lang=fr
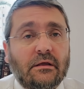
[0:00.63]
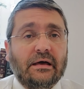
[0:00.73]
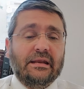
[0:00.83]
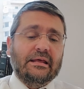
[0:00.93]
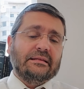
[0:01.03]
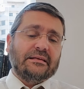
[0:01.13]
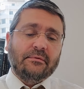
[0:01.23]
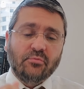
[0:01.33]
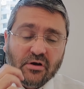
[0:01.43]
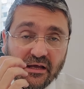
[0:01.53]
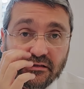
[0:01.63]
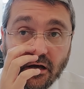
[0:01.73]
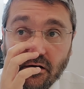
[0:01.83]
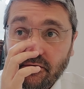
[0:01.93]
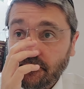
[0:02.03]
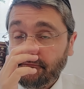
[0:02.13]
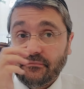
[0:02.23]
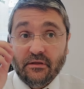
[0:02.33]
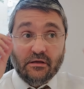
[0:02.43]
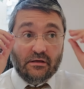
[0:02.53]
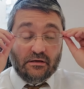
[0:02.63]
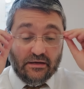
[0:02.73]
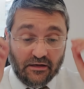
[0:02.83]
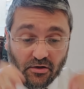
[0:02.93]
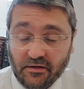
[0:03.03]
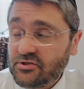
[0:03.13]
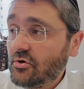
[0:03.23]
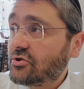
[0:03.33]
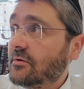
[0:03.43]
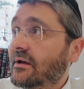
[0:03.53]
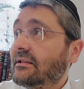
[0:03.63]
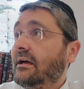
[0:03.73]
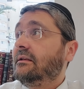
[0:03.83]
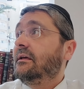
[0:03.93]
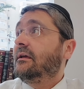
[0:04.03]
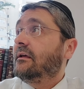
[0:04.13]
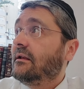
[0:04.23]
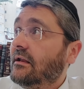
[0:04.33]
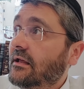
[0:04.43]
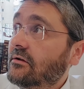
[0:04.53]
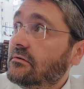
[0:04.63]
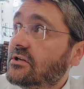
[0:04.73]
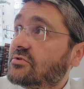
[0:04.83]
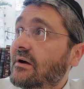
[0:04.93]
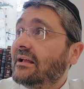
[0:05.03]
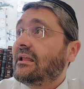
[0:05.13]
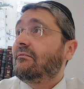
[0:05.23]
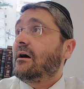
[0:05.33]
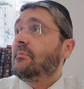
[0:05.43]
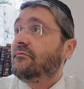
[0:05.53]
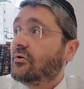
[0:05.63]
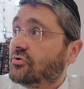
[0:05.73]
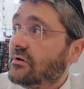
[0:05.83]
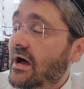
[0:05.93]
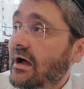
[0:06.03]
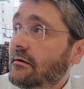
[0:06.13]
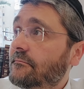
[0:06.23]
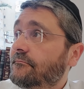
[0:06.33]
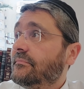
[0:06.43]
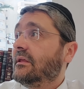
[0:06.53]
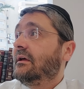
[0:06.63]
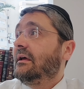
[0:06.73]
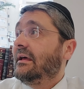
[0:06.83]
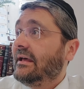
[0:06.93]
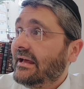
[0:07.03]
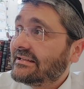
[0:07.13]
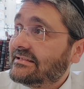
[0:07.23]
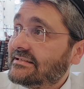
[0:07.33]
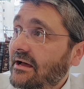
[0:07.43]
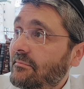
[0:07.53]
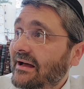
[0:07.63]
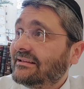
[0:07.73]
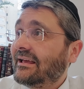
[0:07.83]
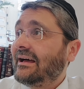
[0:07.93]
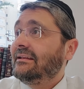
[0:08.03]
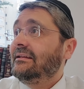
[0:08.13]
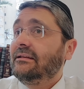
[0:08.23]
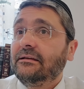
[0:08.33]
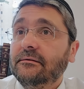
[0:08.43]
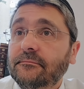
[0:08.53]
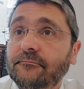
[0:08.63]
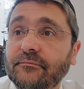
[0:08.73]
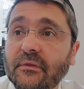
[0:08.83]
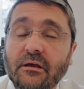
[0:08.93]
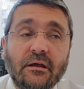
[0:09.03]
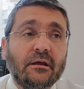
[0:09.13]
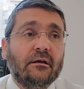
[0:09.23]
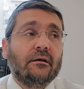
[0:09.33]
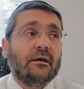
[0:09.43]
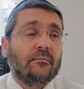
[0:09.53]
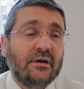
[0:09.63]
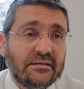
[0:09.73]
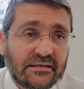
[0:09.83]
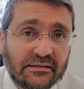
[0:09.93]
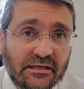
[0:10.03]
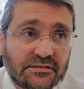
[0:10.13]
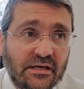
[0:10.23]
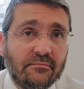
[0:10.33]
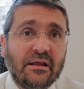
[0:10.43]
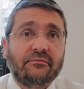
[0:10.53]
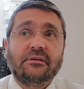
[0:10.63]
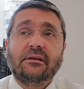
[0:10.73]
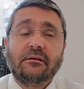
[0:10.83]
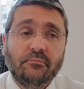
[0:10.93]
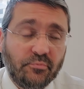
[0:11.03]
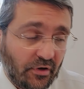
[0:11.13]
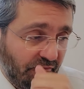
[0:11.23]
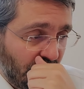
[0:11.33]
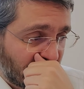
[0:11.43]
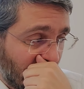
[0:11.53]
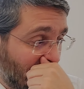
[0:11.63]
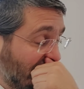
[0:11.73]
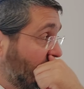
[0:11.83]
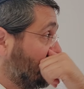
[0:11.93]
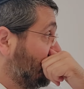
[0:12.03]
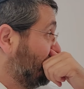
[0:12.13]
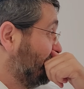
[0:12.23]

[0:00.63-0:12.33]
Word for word: Allez, les amis Bokertov. Alors, les chiours ce matin, il est les Nishmat, Avram Ben Fortuna et Aziza Bat khanini Et eh bien, Ezra Tachem, les Abdil, pour les fois chez les mains de